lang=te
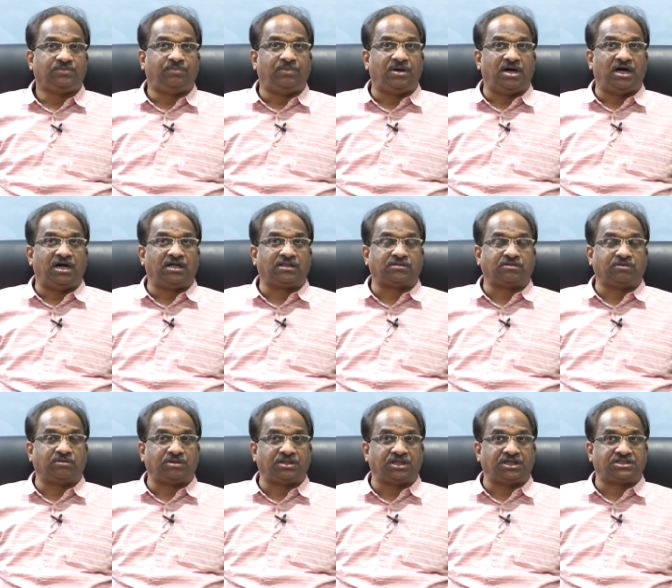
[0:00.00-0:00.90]
మా
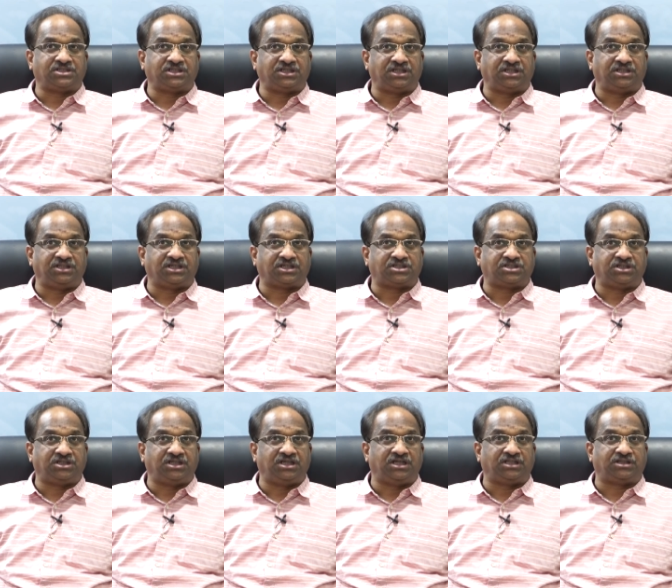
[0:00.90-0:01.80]
అసోసియేషన్
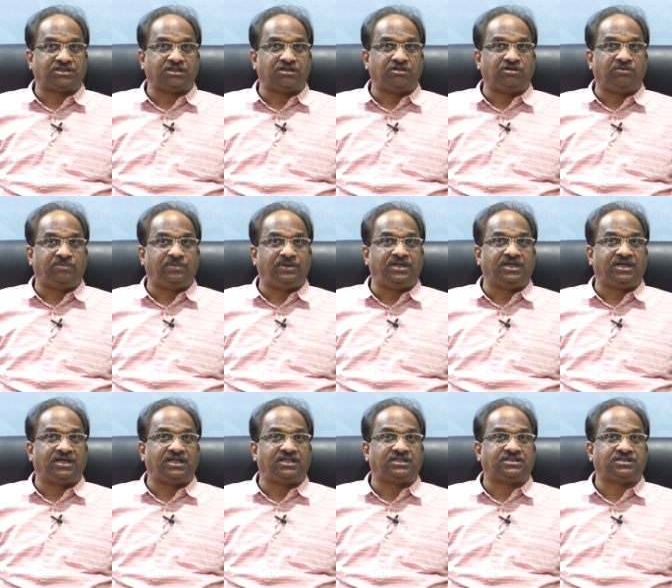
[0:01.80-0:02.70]
అధ్యక్షుడిగా తెలుగు బిడ్డ
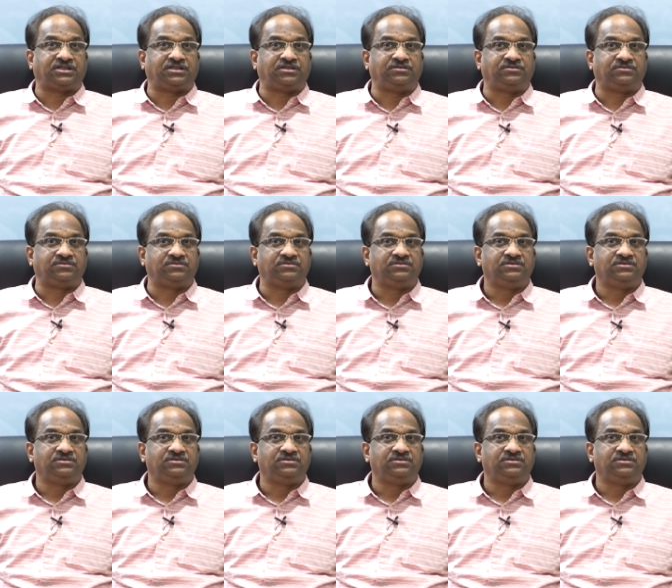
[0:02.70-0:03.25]
గెలిచాడు